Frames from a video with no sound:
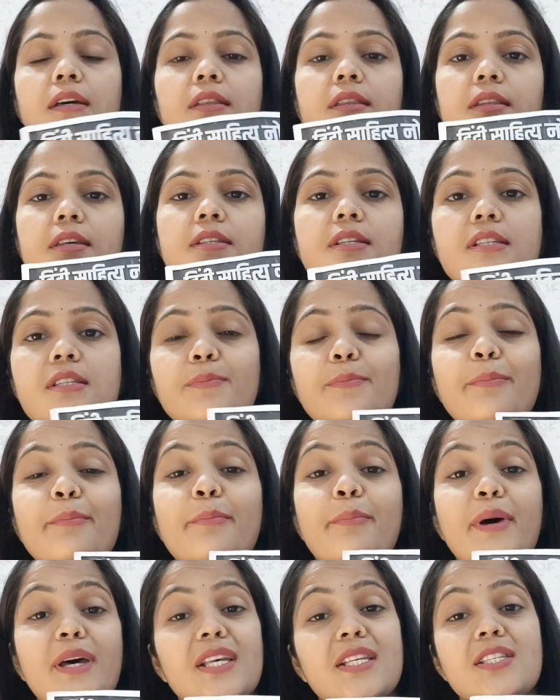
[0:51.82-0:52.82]
दिस इज़
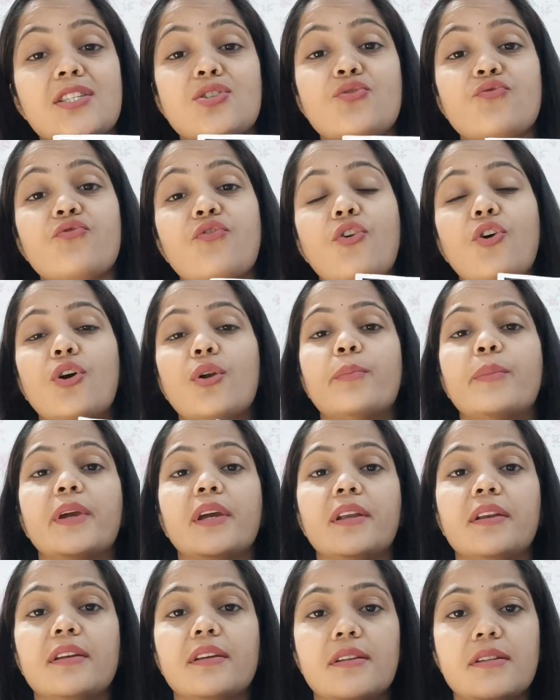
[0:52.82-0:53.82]
बेस्ट फॉर
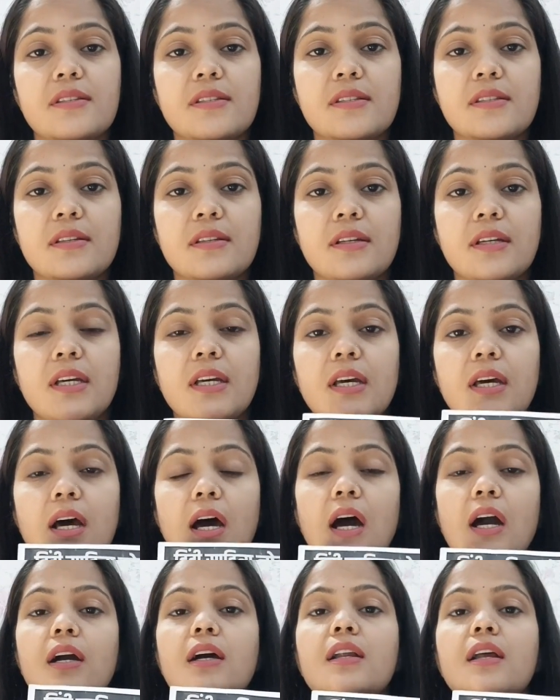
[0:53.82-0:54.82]
बिगनर्स
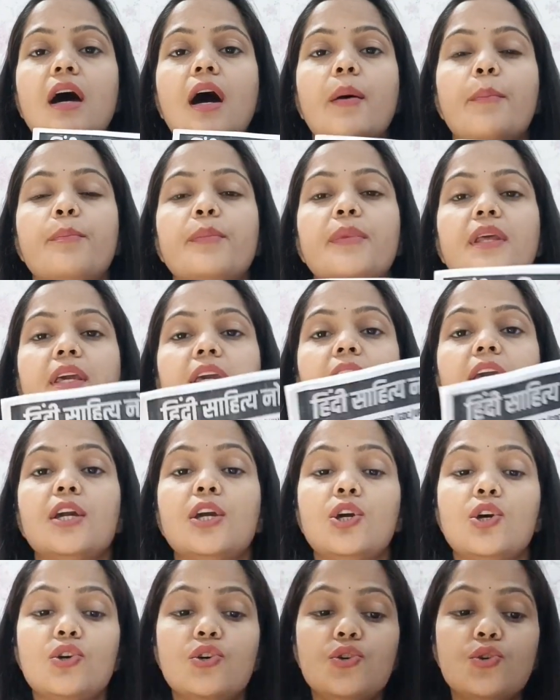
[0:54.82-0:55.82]
अगर आपने
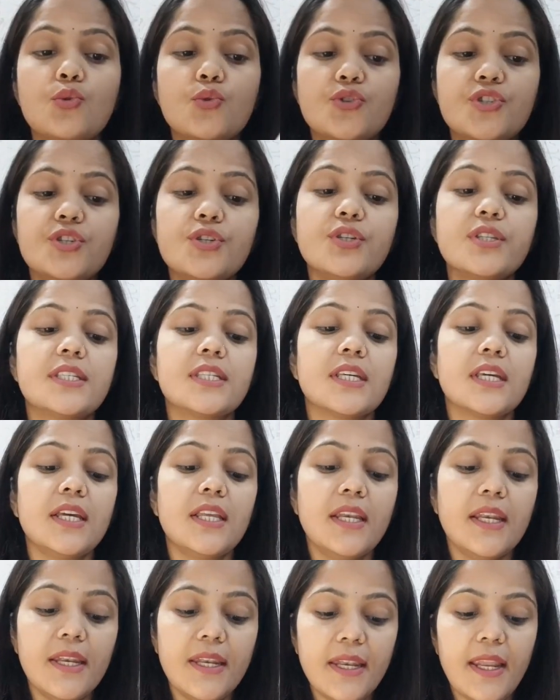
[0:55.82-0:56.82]
यू जी सी
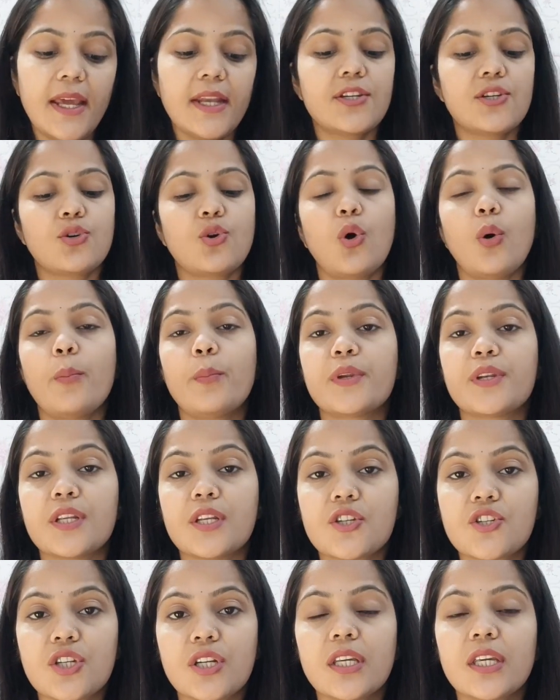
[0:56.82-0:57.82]
नेट
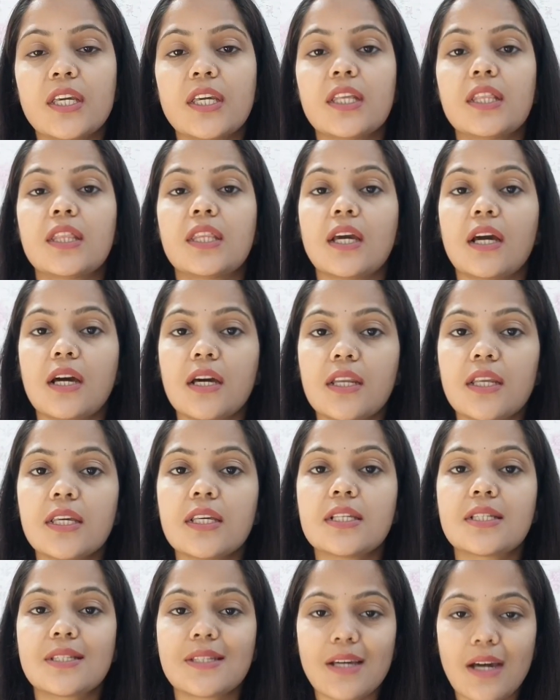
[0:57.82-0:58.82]
कॉम्पिटिशन की तैयारी
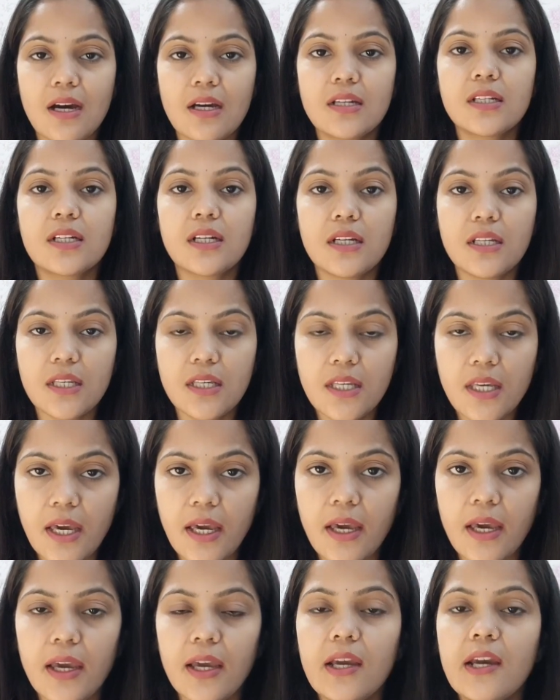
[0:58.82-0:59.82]
स्टार्ट करी
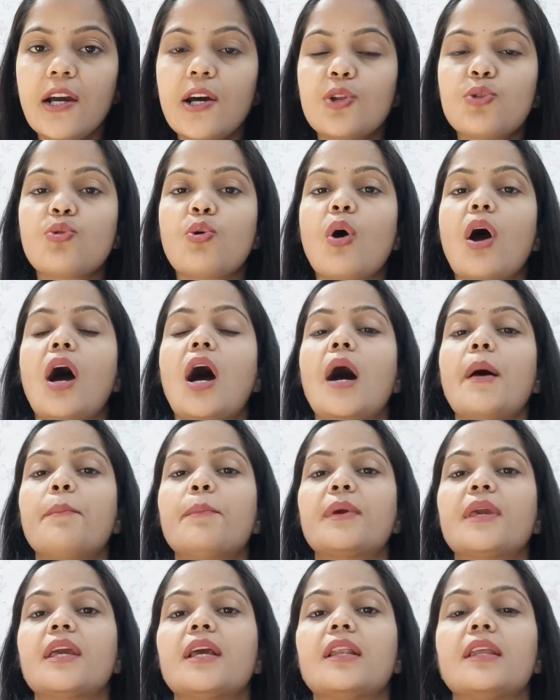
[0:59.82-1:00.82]
है तो
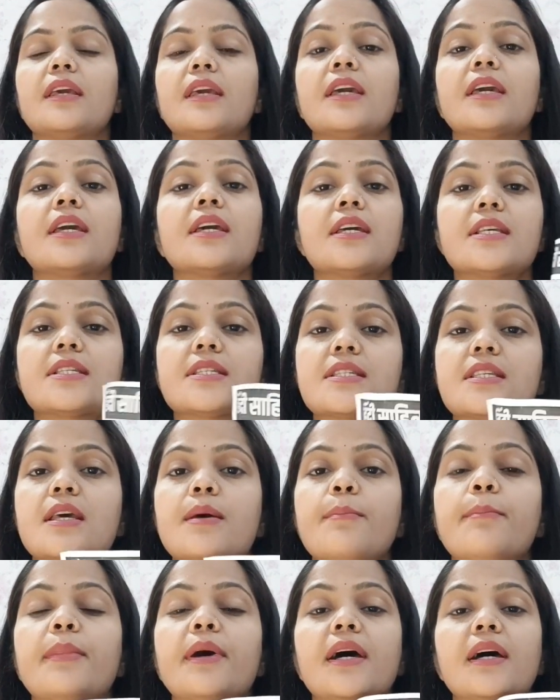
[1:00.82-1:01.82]
आपके लिए इससे
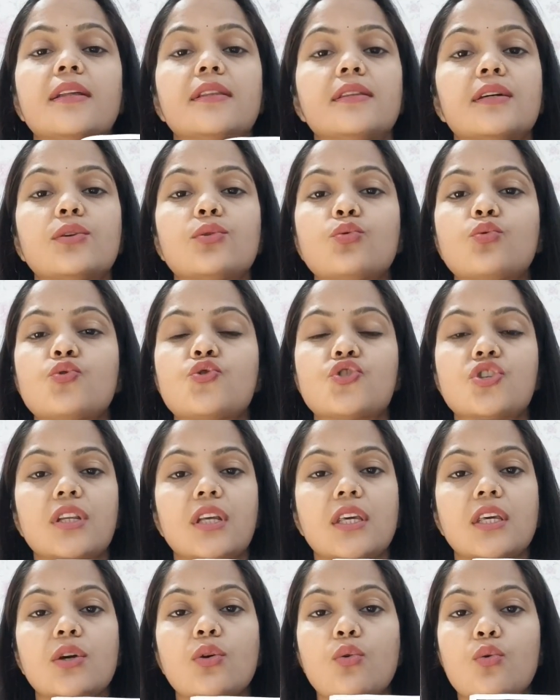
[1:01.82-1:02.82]
बेहतर कुछ
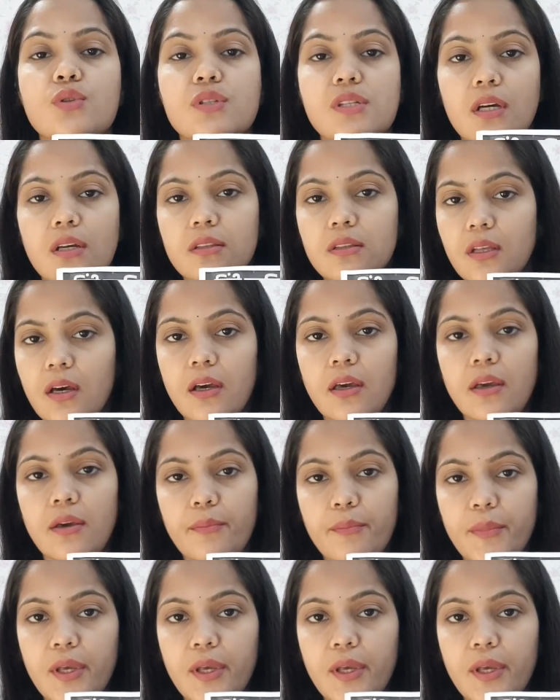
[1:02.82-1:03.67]
नहीं हो सकता है